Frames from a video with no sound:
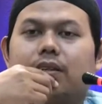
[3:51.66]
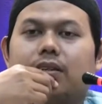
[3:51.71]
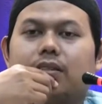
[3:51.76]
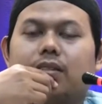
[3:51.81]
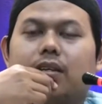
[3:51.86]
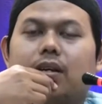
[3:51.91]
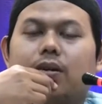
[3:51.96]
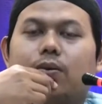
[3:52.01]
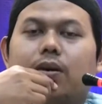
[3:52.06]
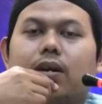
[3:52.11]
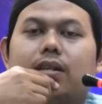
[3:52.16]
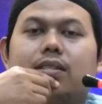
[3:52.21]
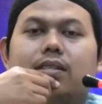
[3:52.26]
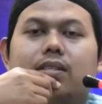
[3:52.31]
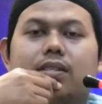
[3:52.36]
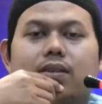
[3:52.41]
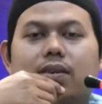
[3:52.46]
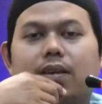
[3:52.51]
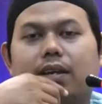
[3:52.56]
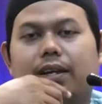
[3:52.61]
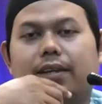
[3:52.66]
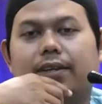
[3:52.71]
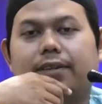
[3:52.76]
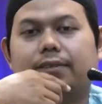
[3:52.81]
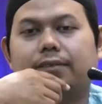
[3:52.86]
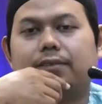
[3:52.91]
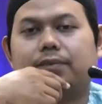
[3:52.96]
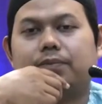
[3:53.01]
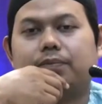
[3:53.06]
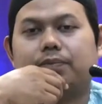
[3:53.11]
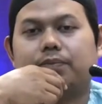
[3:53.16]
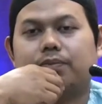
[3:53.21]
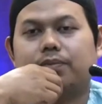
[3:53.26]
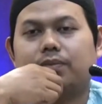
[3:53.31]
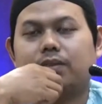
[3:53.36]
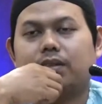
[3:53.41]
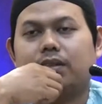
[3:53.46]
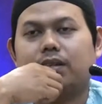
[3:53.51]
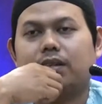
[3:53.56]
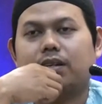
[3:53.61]
sahu anis salah
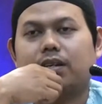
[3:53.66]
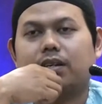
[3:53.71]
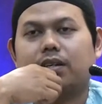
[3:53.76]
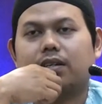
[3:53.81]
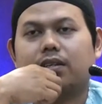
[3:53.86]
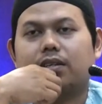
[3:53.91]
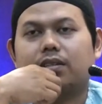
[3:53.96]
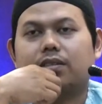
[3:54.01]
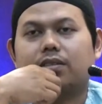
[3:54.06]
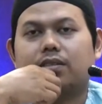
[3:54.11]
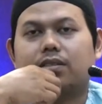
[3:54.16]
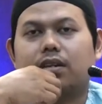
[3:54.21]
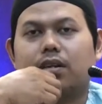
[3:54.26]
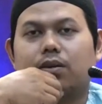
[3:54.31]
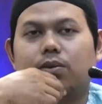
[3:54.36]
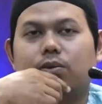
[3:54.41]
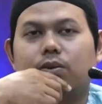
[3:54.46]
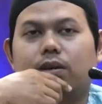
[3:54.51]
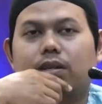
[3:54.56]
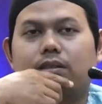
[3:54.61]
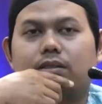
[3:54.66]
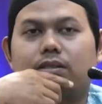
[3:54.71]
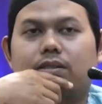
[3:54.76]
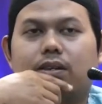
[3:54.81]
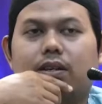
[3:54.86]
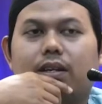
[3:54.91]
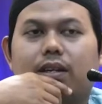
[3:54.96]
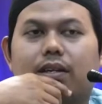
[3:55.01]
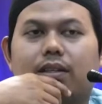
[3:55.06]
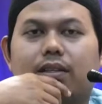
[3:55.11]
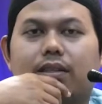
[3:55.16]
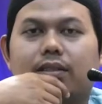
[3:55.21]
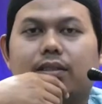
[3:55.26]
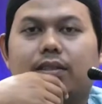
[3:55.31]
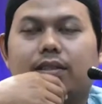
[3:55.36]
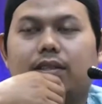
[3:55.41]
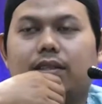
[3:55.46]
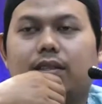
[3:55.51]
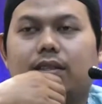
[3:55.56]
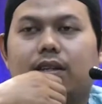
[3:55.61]
sahu anis salah
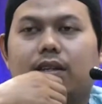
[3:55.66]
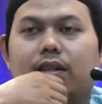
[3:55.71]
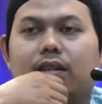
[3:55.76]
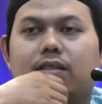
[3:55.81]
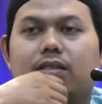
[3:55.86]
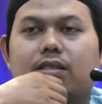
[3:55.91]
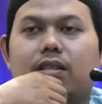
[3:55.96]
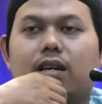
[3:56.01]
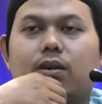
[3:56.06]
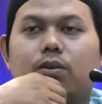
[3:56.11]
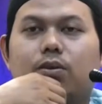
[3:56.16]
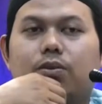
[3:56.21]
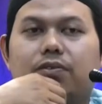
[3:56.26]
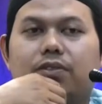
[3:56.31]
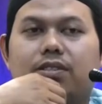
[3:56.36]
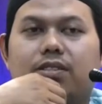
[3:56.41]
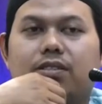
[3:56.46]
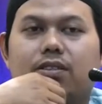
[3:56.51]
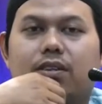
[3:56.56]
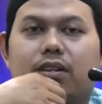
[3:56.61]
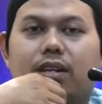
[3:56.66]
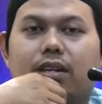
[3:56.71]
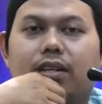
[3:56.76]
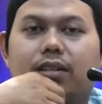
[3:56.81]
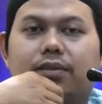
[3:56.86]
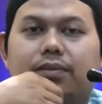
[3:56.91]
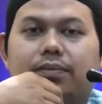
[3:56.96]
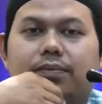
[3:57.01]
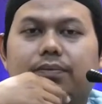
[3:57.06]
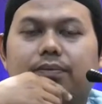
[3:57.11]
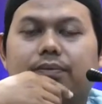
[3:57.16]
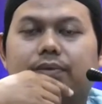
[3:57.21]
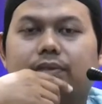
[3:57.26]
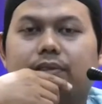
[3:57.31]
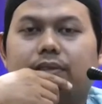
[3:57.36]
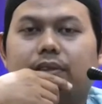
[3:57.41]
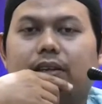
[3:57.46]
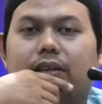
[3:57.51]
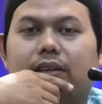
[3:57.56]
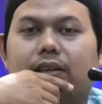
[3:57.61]
kalau sahu fis salah
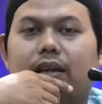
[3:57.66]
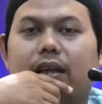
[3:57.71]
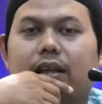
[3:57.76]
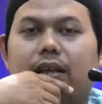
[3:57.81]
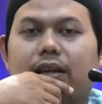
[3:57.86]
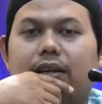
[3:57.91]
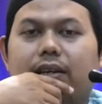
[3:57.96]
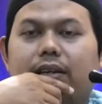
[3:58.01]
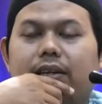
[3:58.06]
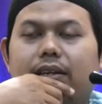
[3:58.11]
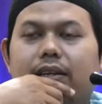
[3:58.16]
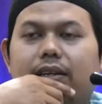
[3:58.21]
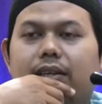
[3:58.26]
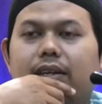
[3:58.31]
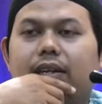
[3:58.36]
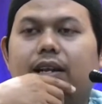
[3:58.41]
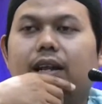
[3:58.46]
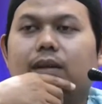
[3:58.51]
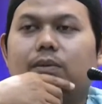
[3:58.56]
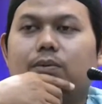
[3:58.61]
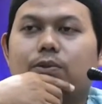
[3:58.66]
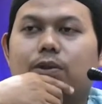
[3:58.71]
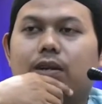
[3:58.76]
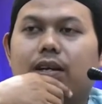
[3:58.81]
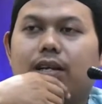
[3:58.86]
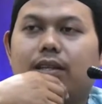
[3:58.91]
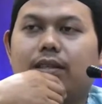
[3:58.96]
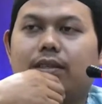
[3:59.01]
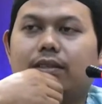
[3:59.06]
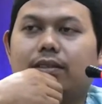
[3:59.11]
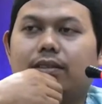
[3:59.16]
ya lalai di, di dalam solat